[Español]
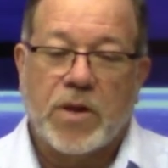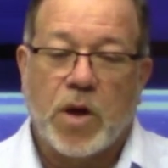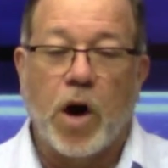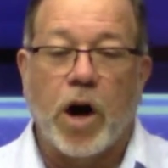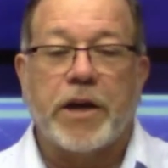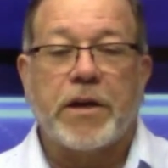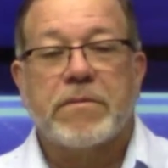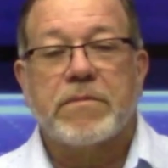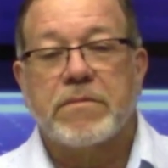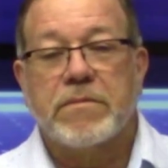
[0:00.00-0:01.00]
Hoy
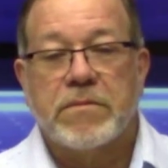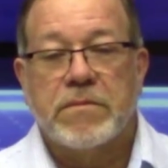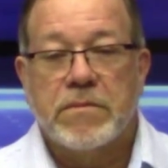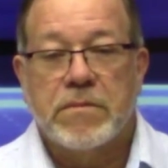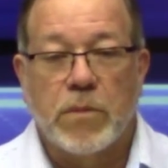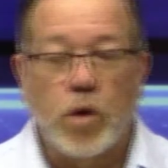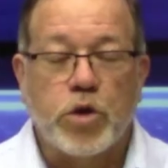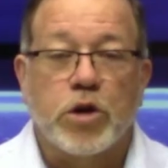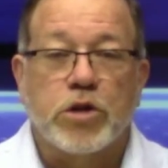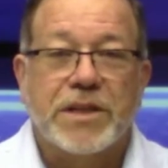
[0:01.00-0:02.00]

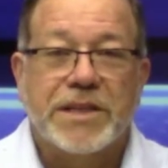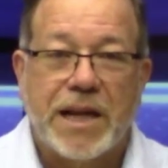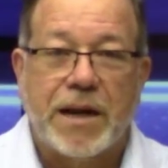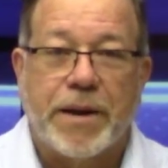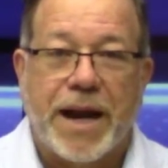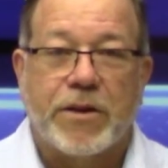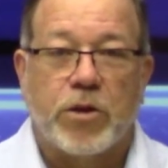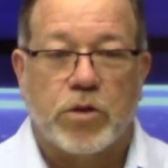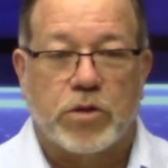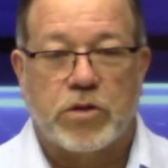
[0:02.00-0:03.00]
muchos
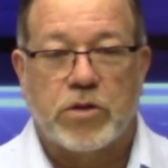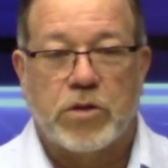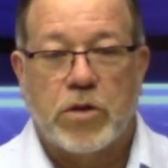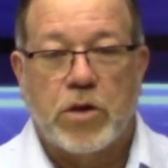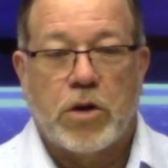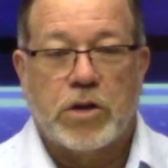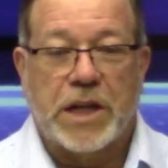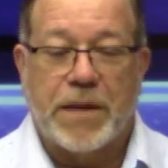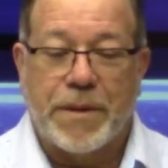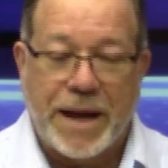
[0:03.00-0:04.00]
celebrando,
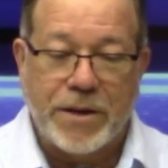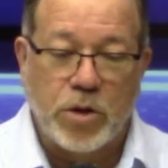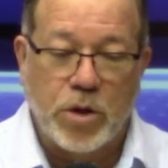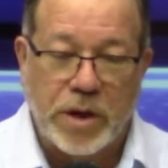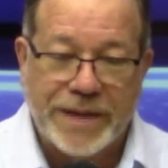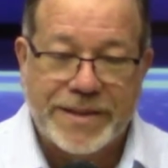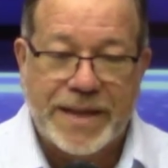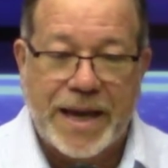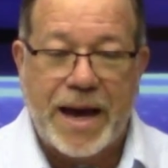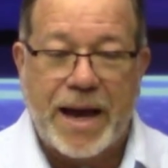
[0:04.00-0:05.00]
celebrando
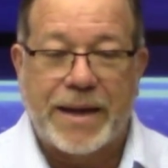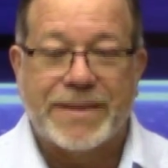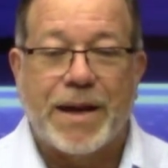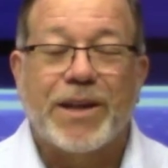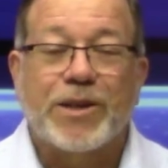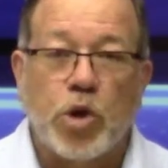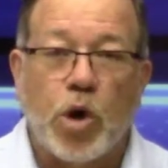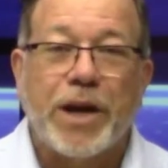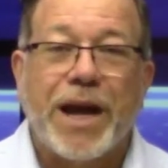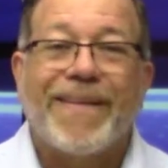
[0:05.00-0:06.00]
este, esta
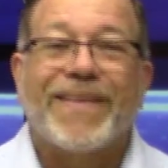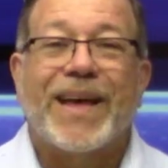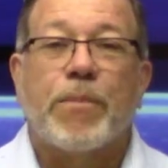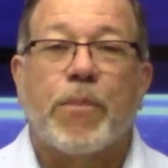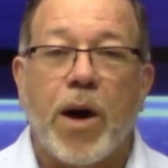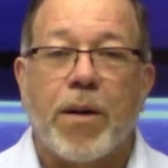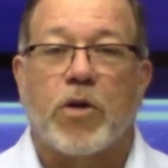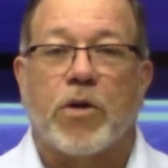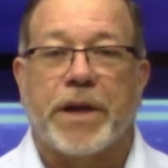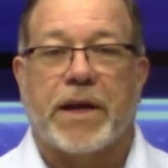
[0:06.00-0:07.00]
victoria del pueblo
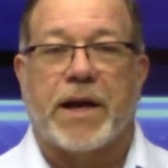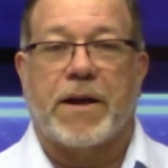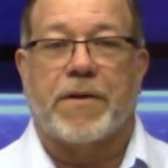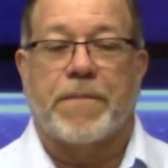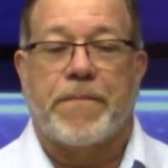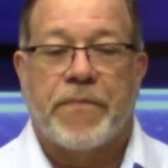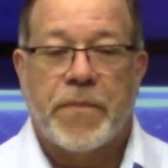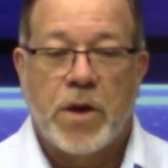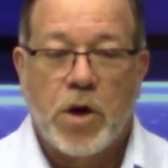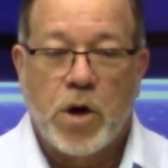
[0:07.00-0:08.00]
dominicano.
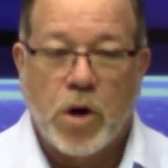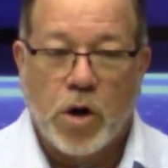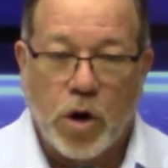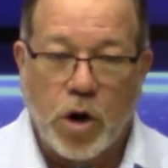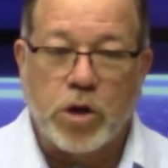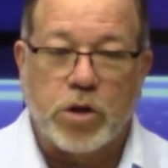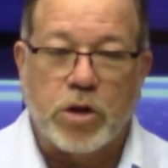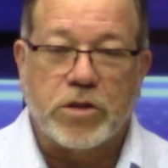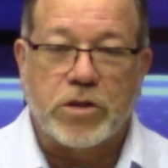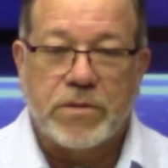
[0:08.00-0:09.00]

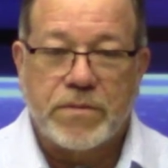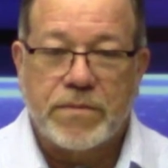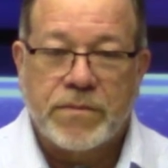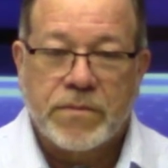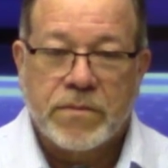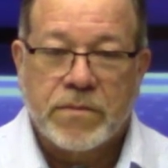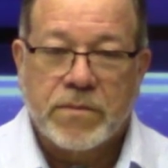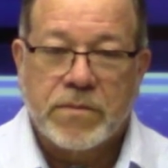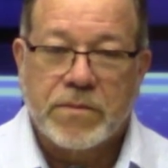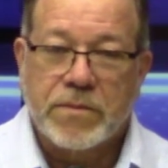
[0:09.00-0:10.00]
Otros
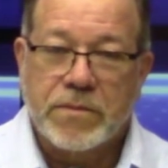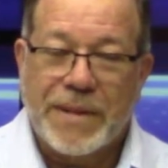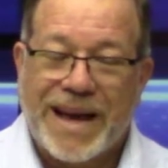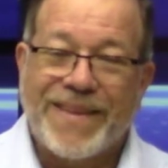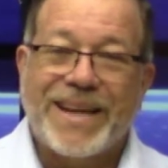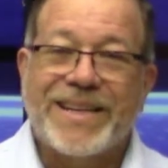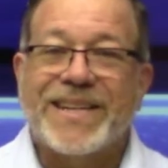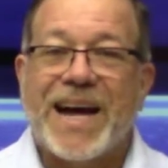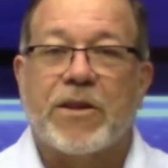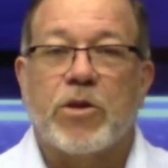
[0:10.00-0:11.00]

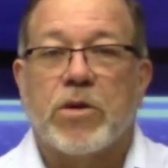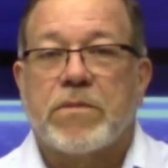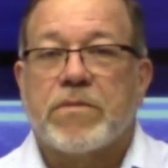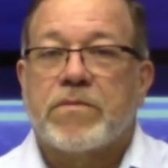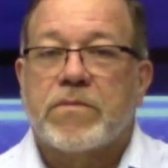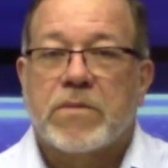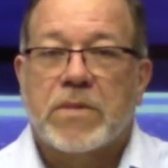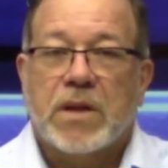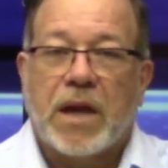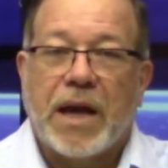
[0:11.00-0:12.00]
analizando
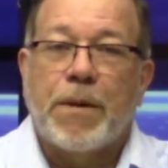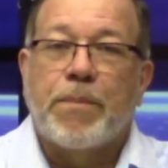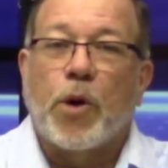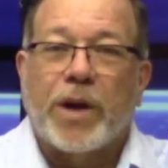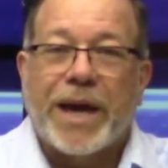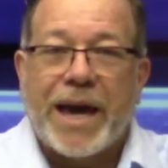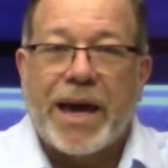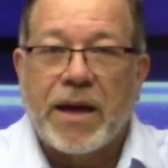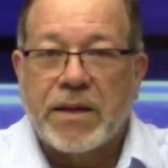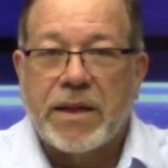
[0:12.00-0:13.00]
el
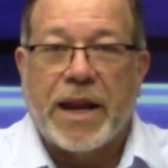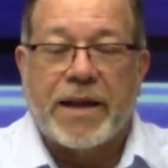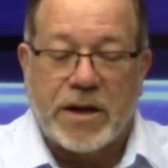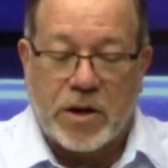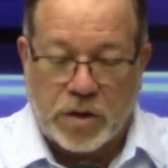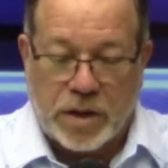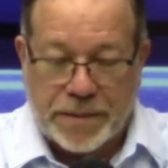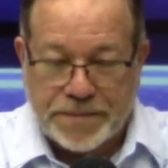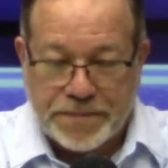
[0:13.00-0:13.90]
porqué de la derrota.